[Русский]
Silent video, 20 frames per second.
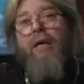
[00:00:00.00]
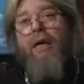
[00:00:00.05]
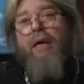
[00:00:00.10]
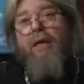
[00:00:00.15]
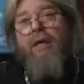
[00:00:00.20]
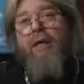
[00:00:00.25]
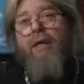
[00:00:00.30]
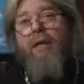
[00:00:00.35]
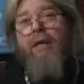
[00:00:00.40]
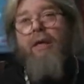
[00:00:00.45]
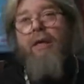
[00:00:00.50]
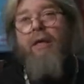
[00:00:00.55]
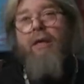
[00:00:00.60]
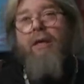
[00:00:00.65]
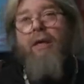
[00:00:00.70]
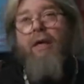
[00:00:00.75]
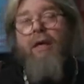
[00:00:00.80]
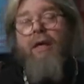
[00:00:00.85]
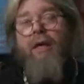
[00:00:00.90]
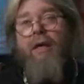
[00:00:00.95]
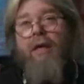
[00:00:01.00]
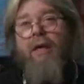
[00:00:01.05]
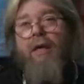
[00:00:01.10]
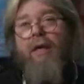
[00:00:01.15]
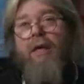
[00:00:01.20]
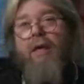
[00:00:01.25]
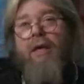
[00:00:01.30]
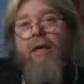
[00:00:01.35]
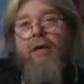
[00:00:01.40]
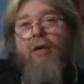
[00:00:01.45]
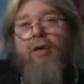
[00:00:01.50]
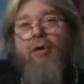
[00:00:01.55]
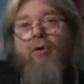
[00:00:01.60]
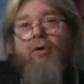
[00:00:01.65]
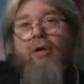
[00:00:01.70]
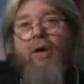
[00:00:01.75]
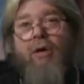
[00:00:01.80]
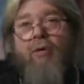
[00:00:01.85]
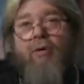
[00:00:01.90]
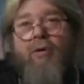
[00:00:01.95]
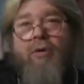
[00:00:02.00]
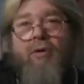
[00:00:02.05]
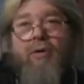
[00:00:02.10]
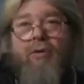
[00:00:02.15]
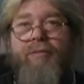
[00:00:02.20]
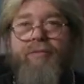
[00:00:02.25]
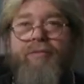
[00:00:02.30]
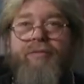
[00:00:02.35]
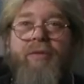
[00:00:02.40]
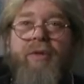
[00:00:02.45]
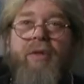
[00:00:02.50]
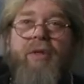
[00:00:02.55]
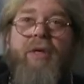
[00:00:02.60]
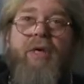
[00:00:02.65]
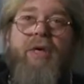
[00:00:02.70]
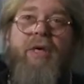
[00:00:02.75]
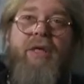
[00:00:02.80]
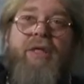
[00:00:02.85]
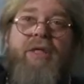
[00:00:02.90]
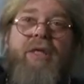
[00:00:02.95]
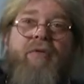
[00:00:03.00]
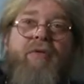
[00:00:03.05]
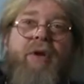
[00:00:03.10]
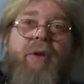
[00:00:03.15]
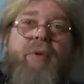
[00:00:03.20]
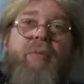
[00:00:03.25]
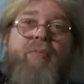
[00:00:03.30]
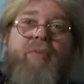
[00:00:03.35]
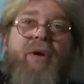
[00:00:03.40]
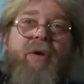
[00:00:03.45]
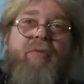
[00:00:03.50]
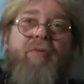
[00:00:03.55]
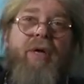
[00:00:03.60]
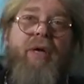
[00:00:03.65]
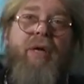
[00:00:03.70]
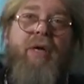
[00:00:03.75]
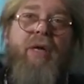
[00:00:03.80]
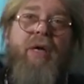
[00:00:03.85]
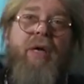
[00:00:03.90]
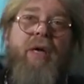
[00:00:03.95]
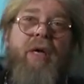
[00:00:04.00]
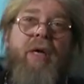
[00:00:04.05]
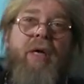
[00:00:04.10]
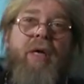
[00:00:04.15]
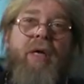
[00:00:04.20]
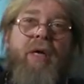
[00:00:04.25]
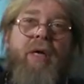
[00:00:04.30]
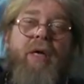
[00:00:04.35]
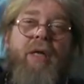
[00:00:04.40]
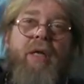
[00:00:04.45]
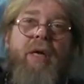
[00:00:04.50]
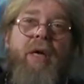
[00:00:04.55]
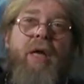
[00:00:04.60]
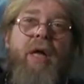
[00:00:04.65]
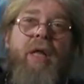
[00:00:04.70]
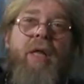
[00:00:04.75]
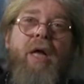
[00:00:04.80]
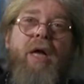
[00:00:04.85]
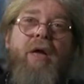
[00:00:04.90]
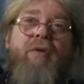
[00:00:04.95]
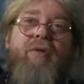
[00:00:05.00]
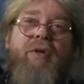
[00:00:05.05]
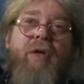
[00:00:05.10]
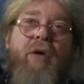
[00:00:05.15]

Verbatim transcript: страны – это ее народ. За время правления Николая